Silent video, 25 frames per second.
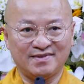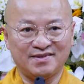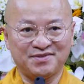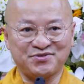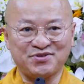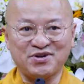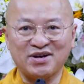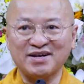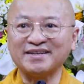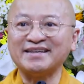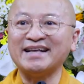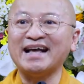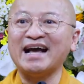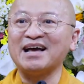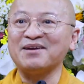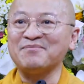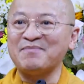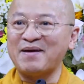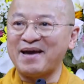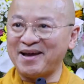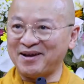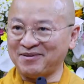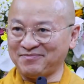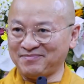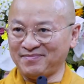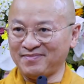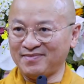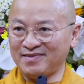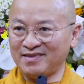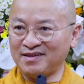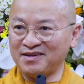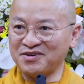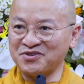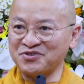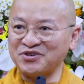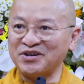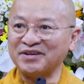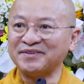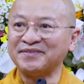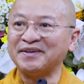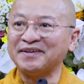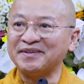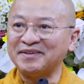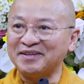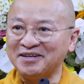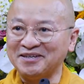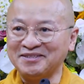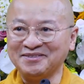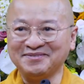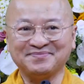rất nhạy bén, rất thích
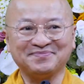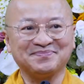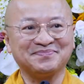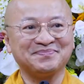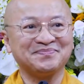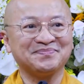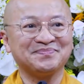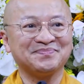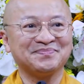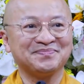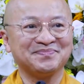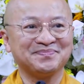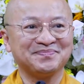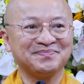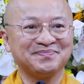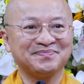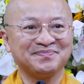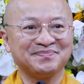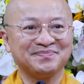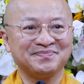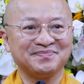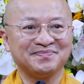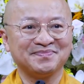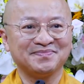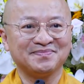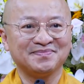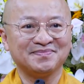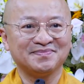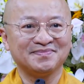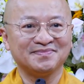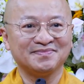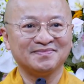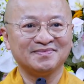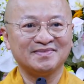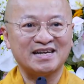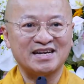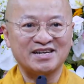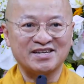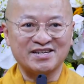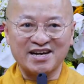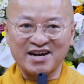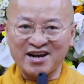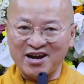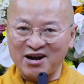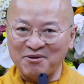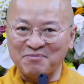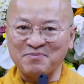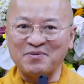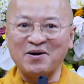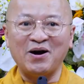ứng, rất
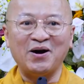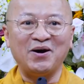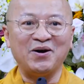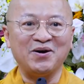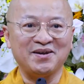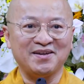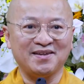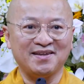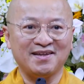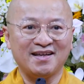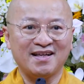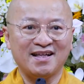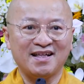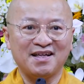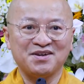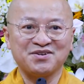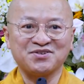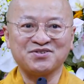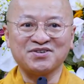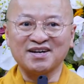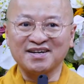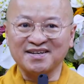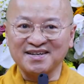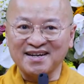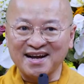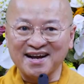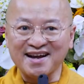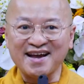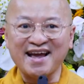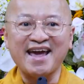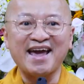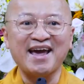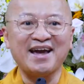học hỏi, rất lắng nghe,